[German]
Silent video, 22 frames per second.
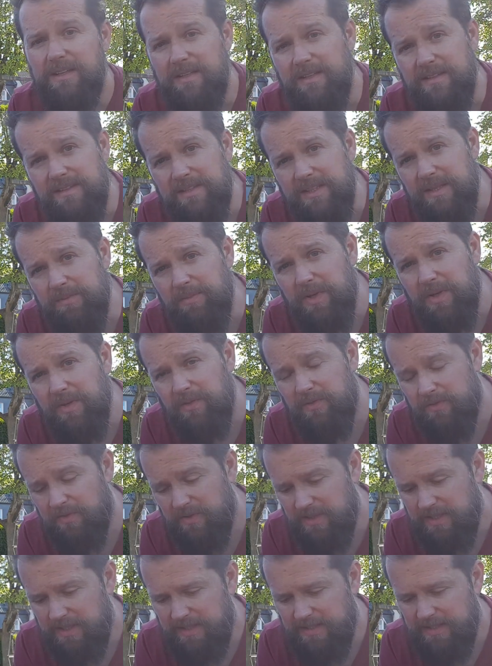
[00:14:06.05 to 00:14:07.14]
den Skimmer und
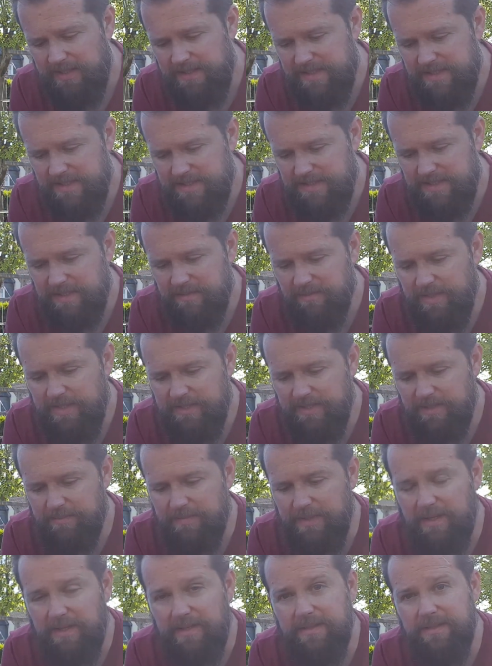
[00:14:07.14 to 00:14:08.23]
von der anderen Seite die Blende
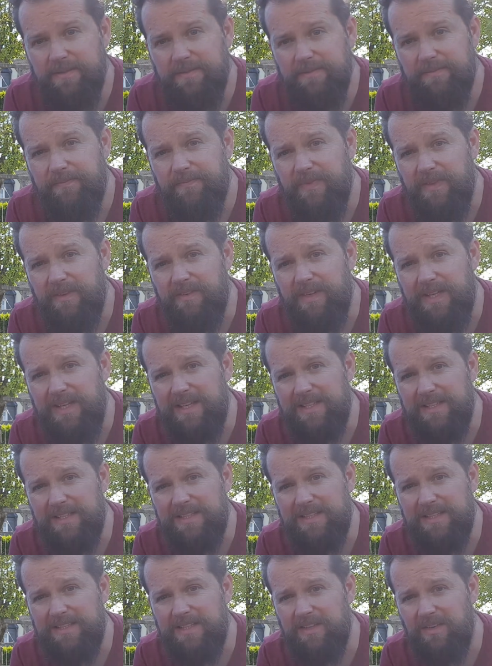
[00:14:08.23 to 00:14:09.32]
mache, weil dann
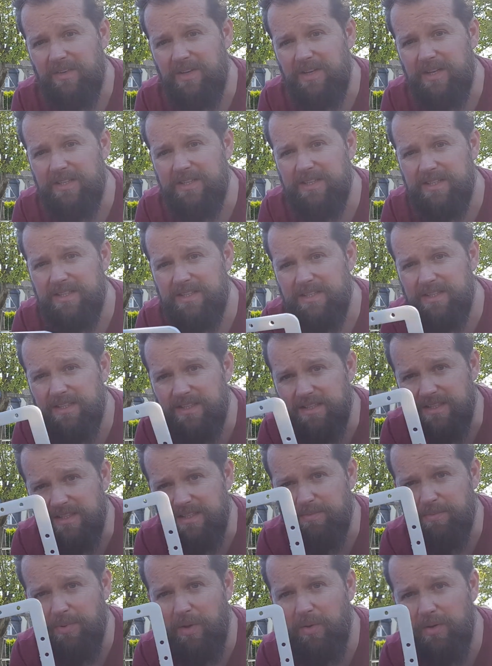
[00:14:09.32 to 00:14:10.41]
ist das ja noch lange nicht dicht.
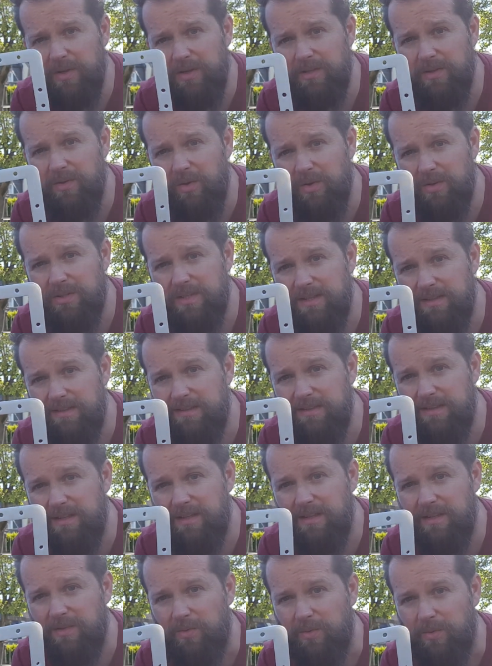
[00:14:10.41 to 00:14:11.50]
Ich brauche hier noch diese
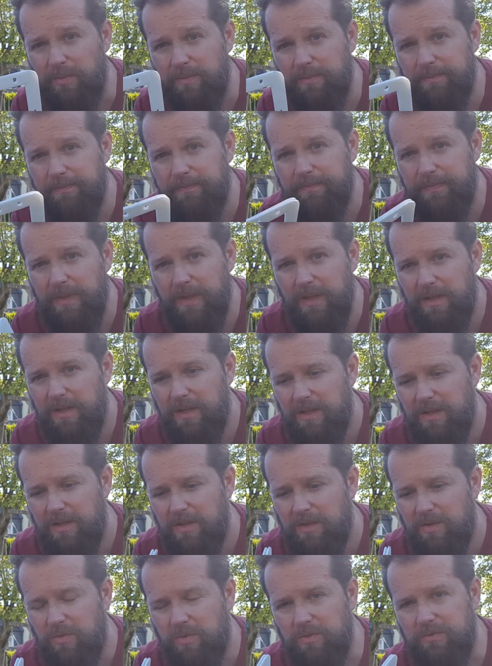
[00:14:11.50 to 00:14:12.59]
Dichtung.
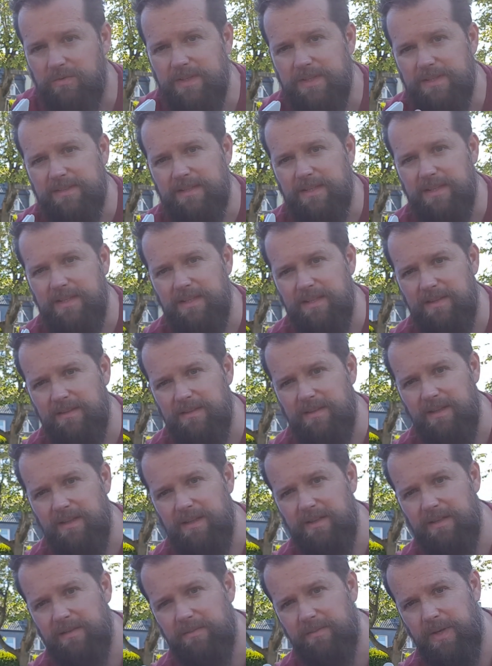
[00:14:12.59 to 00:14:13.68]
Und wie gesagt, die ist ja
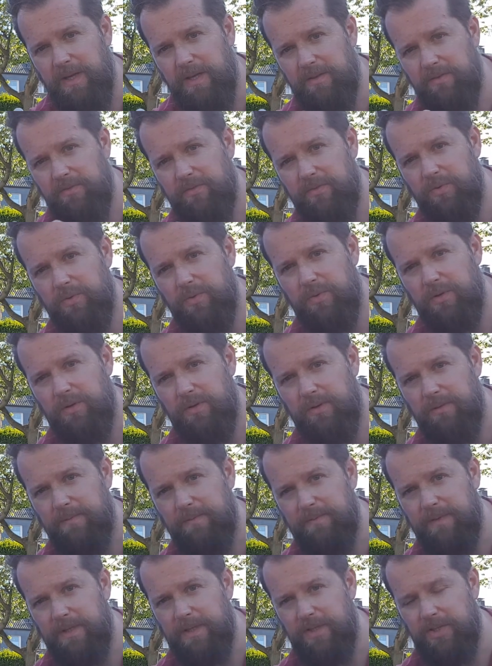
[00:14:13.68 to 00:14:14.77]
hier gemacht für
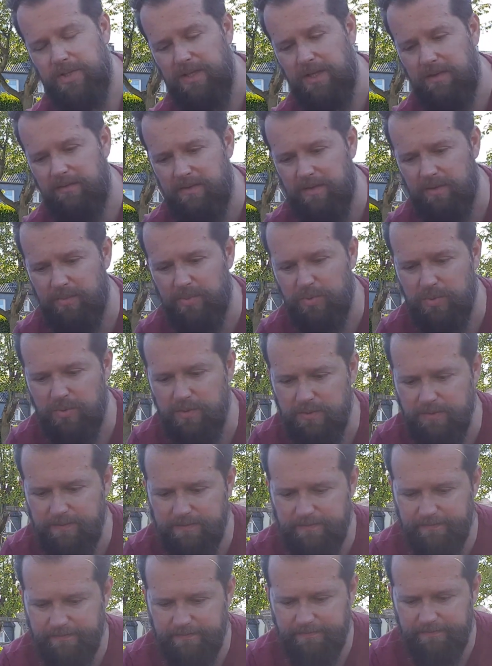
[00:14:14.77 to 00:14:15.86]
den Stahlwandpool.
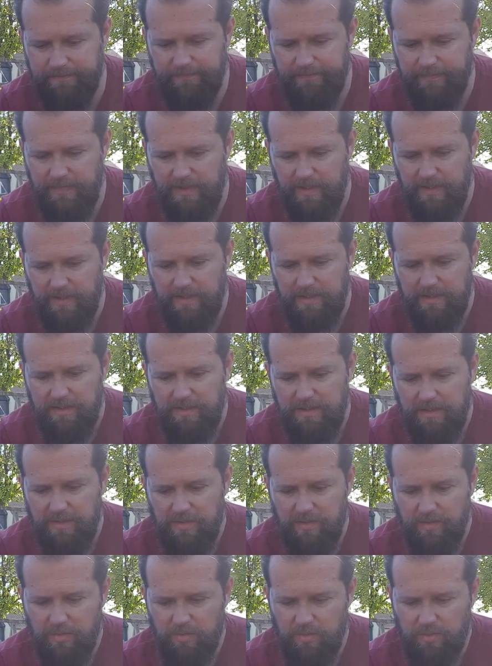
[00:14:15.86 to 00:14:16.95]

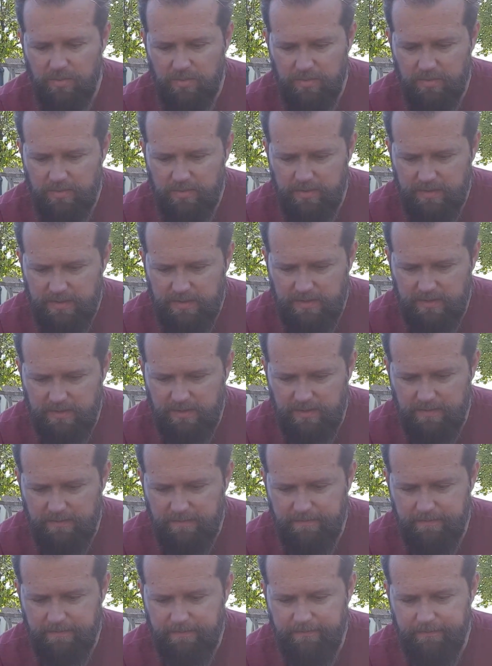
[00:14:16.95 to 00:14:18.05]
Und
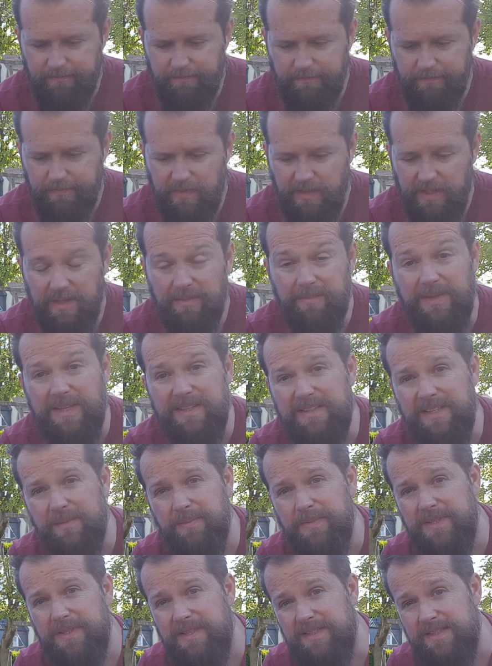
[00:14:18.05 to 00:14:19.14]
ähm, im Netz
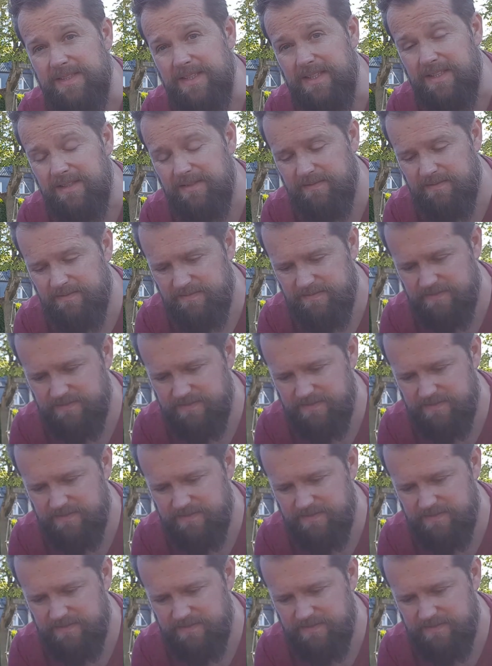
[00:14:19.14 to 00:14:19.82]
habe ich gesehen,